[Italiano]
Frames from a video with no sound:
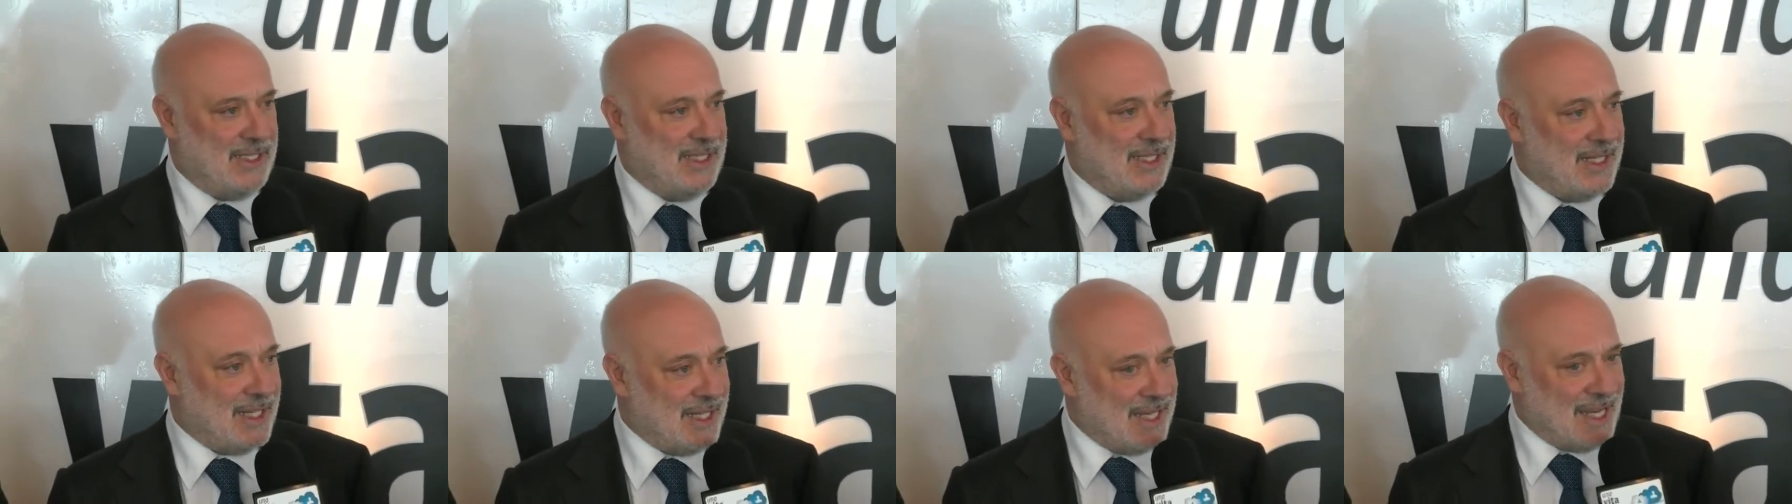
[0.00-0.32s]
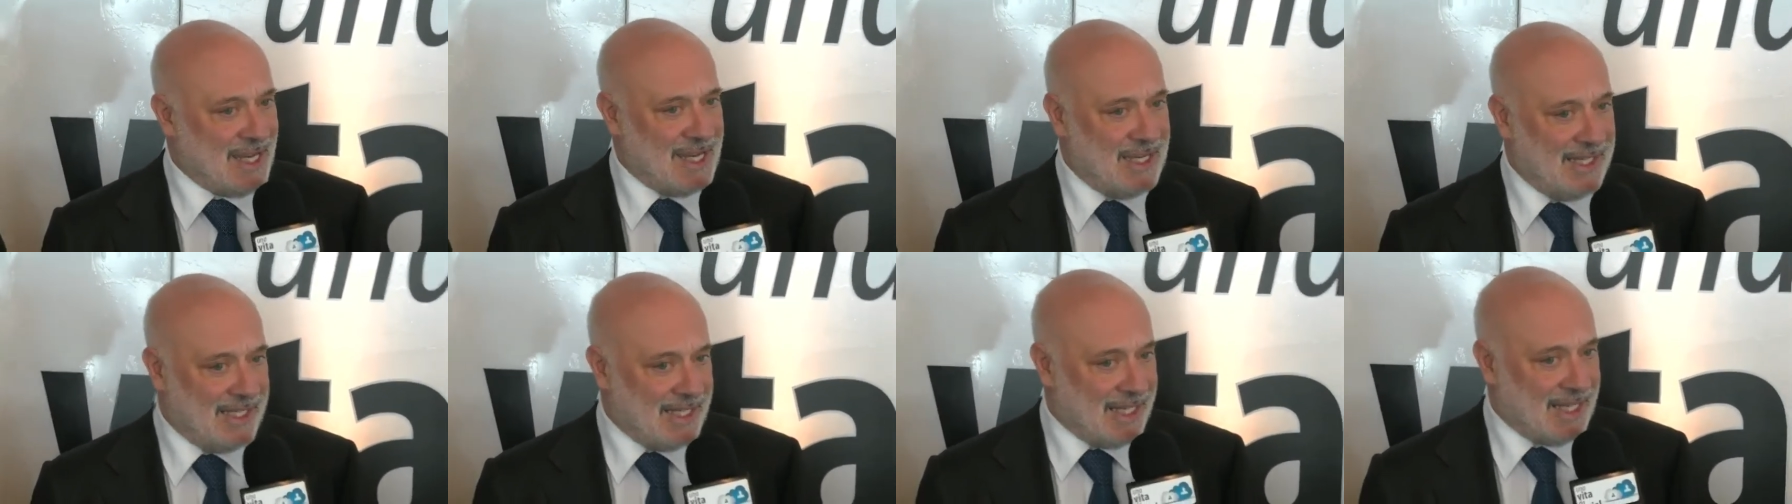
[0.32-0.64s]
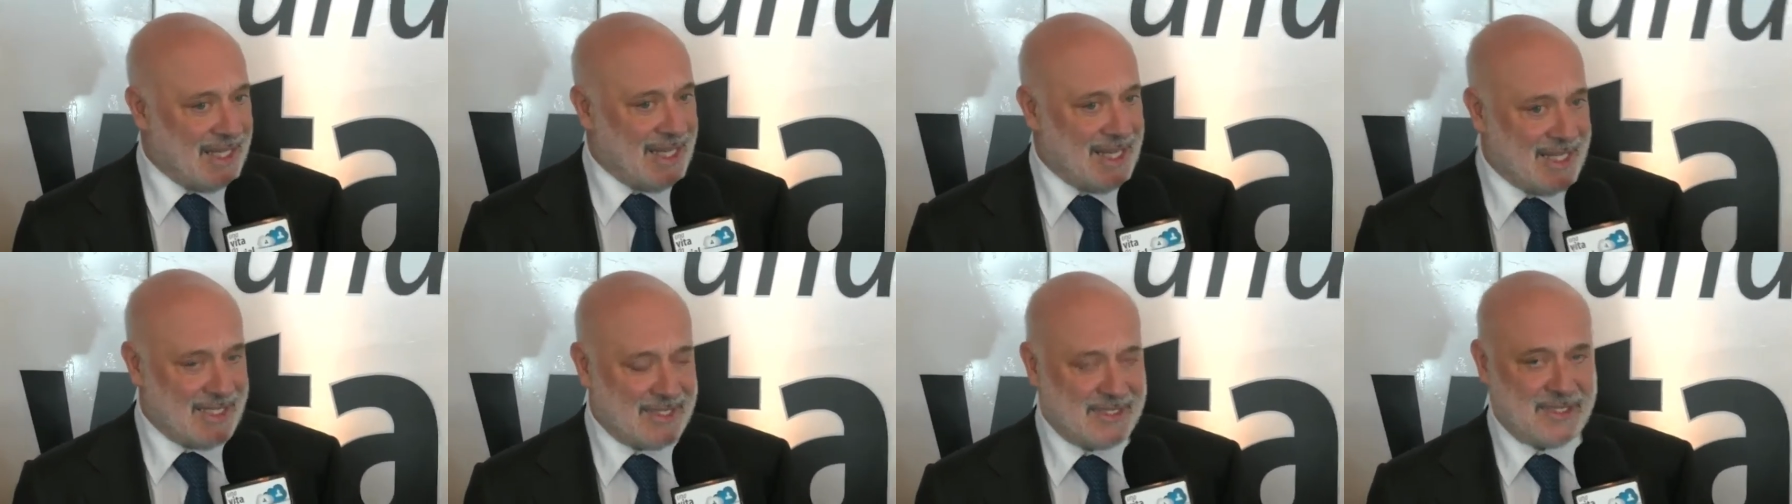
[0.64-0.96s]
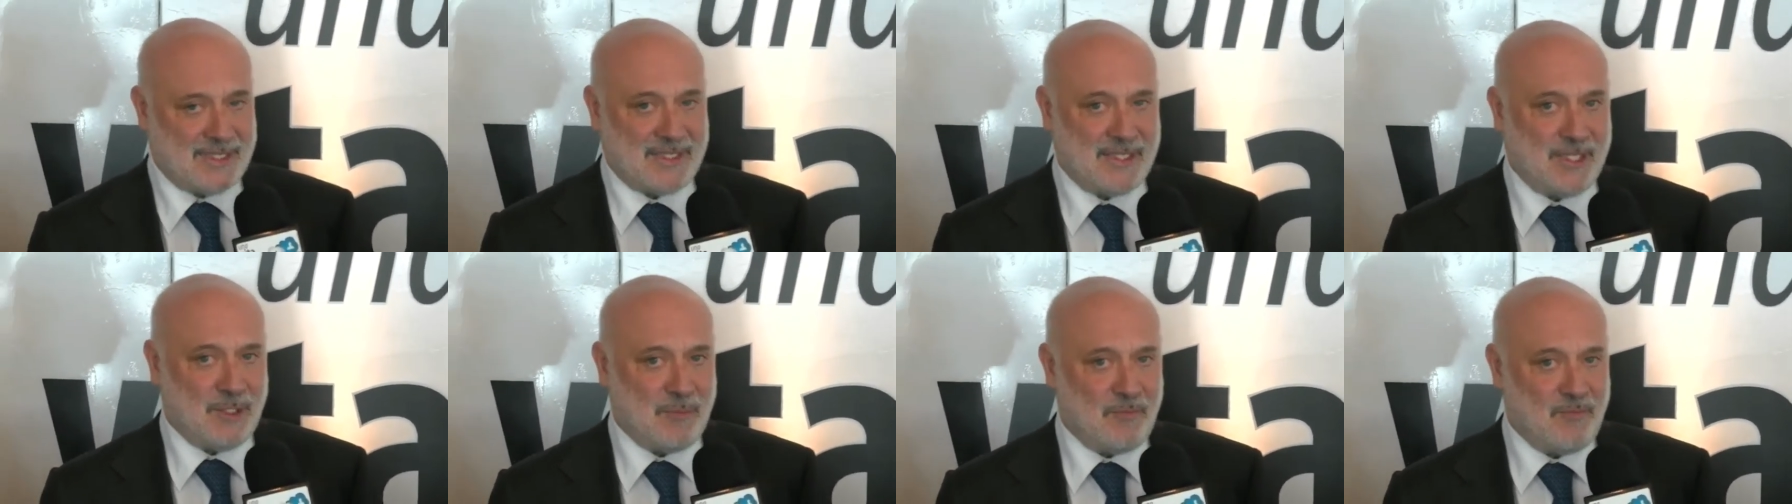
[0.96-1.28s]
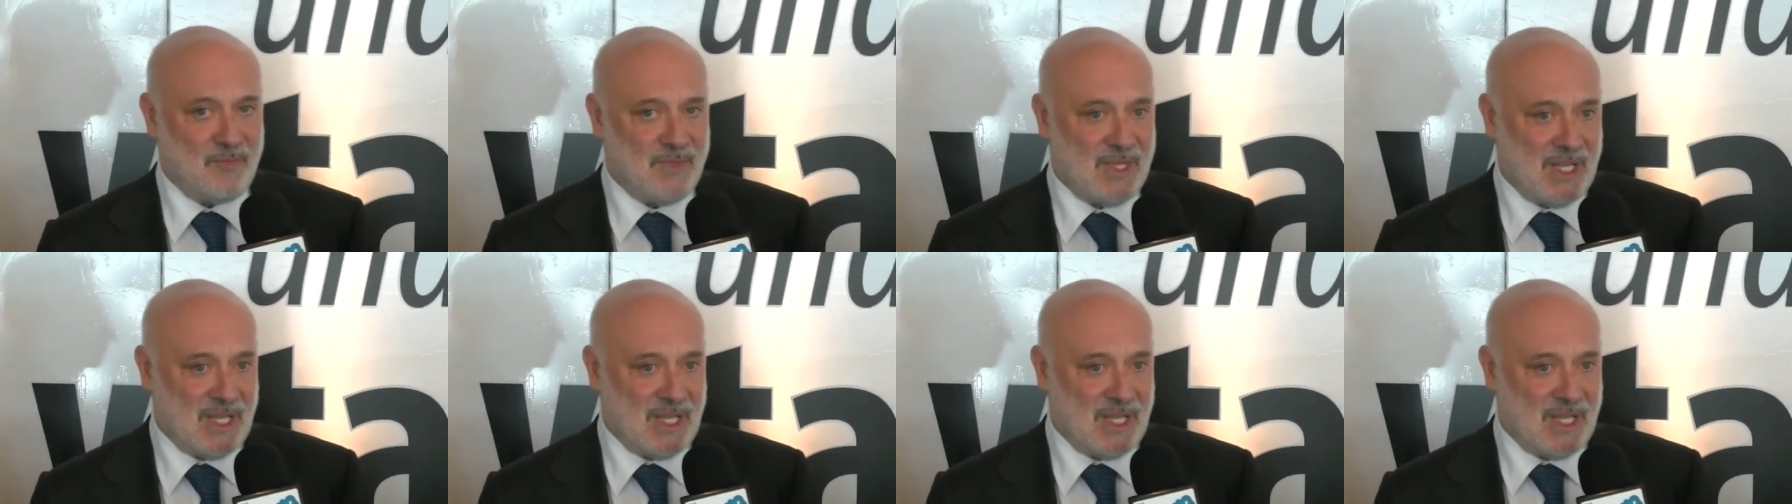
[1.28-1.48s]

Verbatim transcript: i, ragazzi